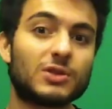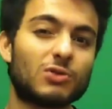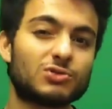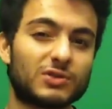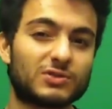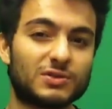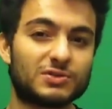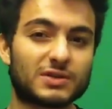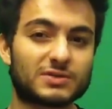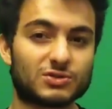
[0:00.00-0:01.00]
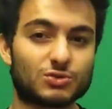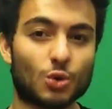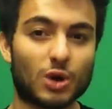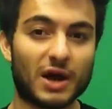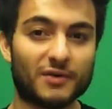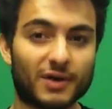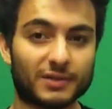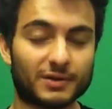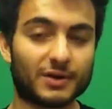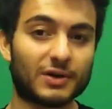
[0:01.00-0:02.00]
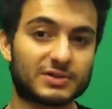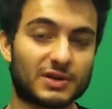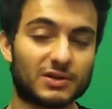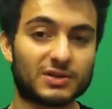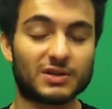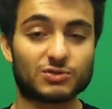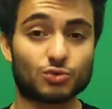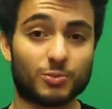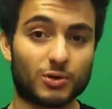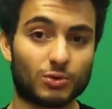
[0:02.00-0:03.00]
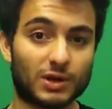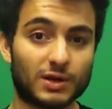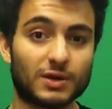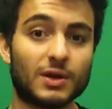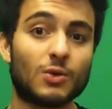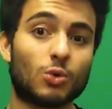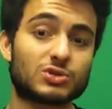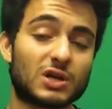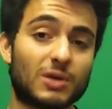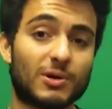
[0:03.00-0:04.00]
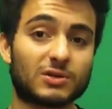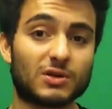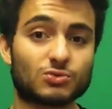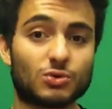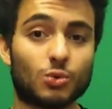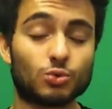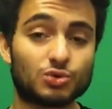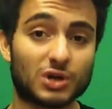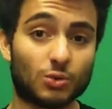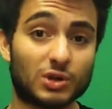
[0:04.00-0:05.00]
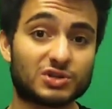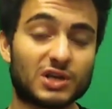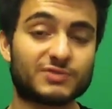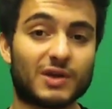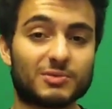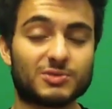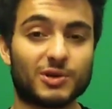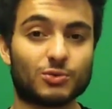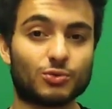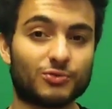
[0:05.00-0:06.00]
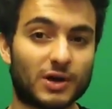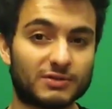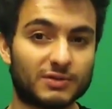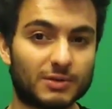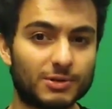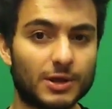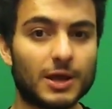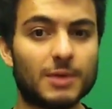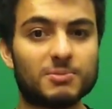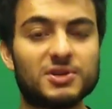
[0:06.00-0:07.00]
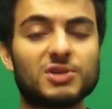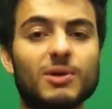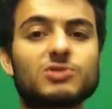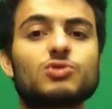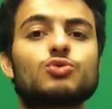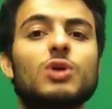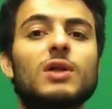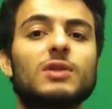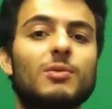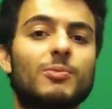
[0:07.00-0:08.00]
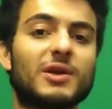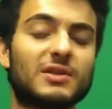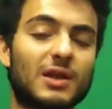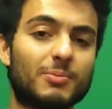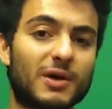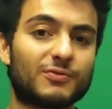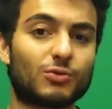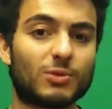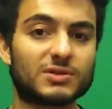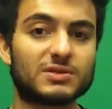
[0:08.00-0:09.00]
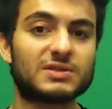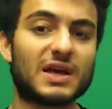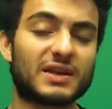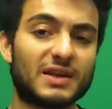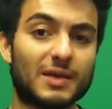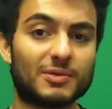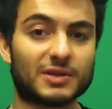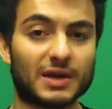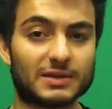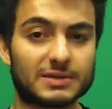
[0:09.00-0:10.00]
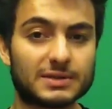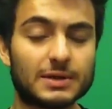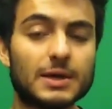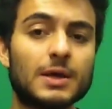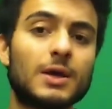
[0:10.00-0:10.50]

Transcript: Daha önce hatırlayacaksınız Gökay vardı Galatasaray'da yine stoper olarak. Ozan Kabak'tan Hı-hı. sonra onu ona şans vermesi bekliyordu Fatih Terim'in. Bir iki maçta süre aldı ama beklenen performansı sergileyemedi kendisi.